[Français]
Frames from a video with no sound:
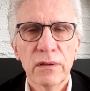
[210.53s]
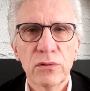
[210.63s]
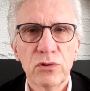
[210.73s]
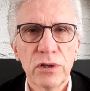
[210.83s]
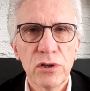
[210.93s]

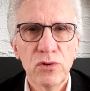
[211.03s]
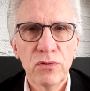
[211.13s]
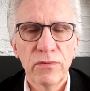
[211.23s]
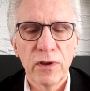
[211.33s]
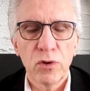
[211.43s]

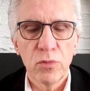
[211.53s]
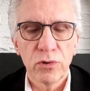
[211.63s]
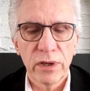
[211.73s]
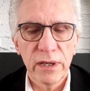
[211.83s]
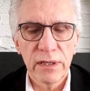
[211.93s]
Jésus vient de
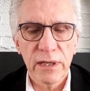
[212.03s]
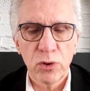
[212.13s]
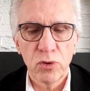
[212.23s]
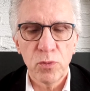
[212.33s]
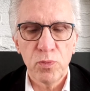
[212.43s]
montrer sa
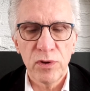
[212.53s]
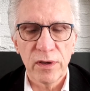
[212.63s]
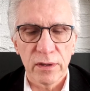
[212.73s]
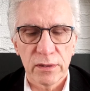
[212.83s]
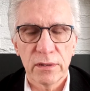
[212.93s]

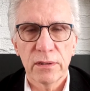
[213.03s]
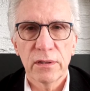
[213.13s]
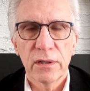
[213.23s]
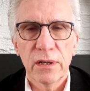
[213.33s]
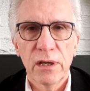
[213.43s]

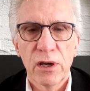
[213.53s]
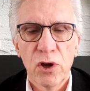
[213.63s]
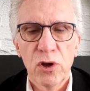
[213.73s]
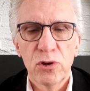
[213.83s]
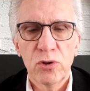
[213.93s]
toute-puissance
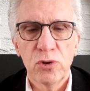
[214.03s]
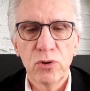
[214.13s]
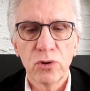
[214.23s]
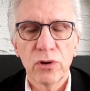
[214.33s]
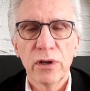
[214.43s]

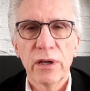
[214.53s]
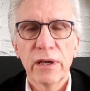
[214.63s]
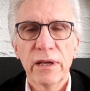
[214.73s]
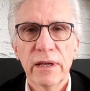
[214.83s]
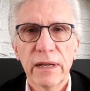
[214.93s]
sur
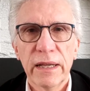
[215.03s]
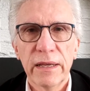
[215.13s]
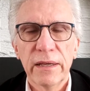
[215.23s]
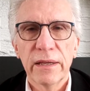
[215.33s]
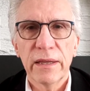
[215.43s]

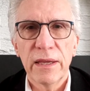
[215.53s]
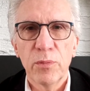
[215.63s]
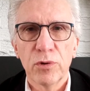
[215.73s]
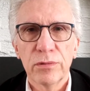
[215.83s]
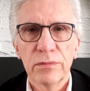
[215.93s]
les
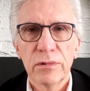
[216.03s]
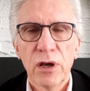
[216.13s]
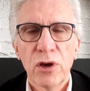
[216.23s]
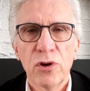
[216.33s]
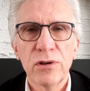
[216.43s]
démons.
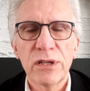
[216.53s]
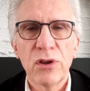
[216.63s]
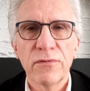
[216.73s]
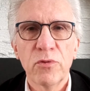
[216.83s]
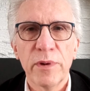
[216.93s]
Que le
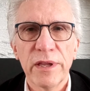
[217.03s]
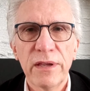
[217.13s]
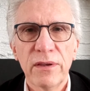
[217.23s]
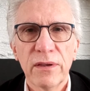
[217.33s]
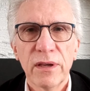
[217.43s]
Seigneur vous
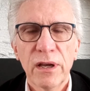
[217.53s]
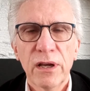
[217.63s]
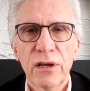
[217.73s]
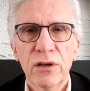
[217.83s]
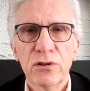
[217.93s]
bénisse.
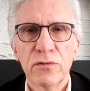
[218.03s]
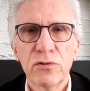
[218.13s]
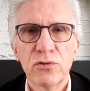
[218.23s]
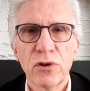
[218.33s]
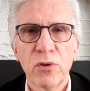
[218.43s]
Je
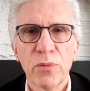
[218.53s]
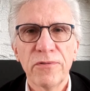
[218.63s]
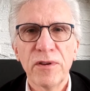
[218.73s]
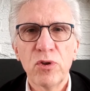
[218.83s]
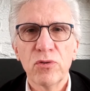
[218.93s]
vous souhaite une bonne
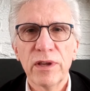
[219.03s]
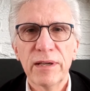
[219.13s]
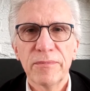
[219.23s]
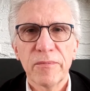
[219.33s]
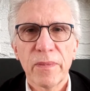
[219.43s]
fin de
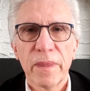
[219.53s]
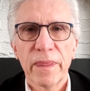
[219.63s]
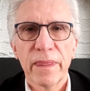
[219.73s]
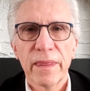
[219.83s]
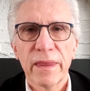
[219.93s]
journée.
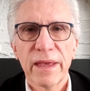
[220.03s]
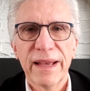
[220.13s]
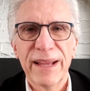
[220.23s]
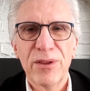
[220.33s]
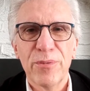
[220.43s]

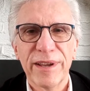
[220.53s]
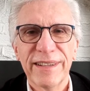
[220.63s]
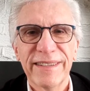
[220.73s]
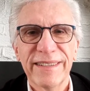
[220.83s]
À demain.